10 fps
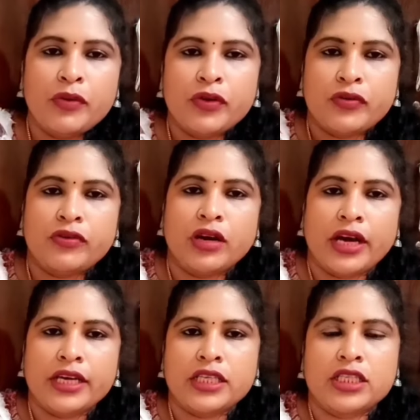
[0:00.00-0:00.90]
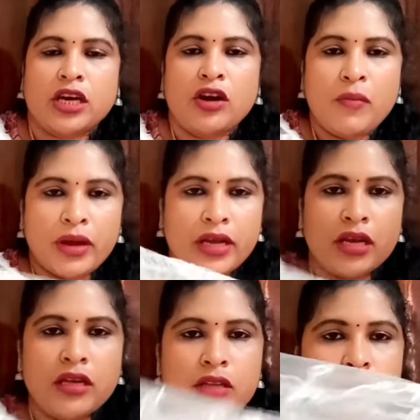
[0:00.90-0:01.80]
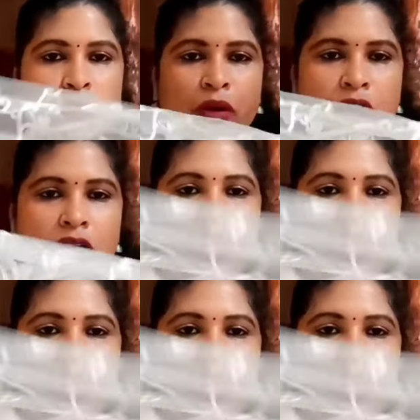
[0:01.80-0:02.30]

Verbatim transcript: బ్యూటిఫుల్గా ఇచ్చారో మనకి దుప్పట